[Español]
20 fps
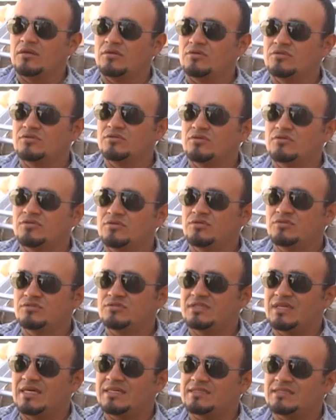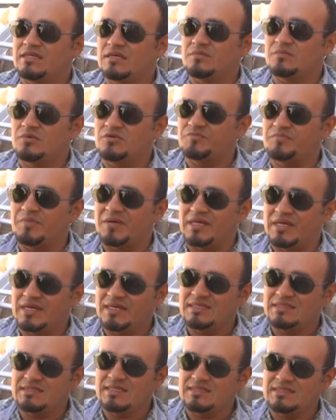nosotros ya estamos para
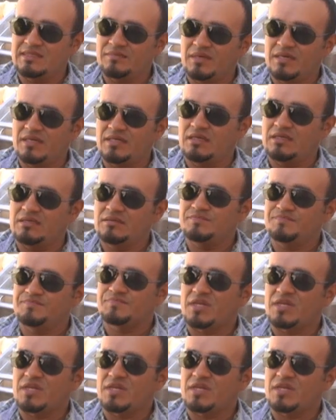esta semana,